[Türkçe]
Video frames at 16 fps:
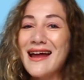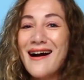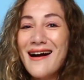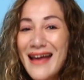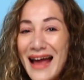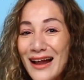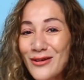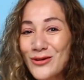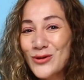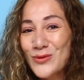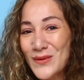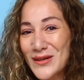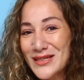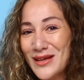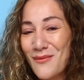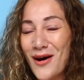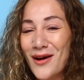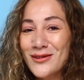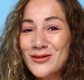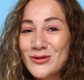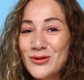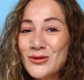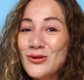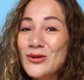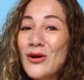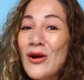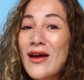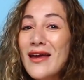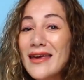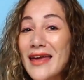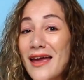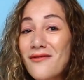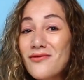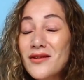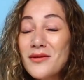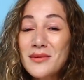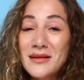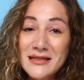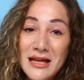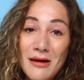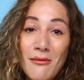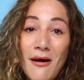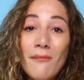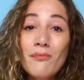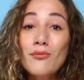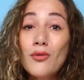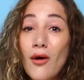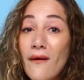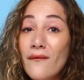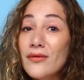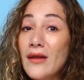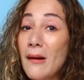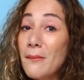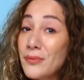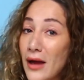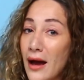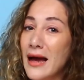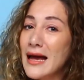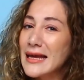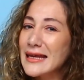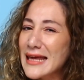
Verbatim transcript: Hayal kurma zamanı çünkü keyifli bir zaman bu anlamda.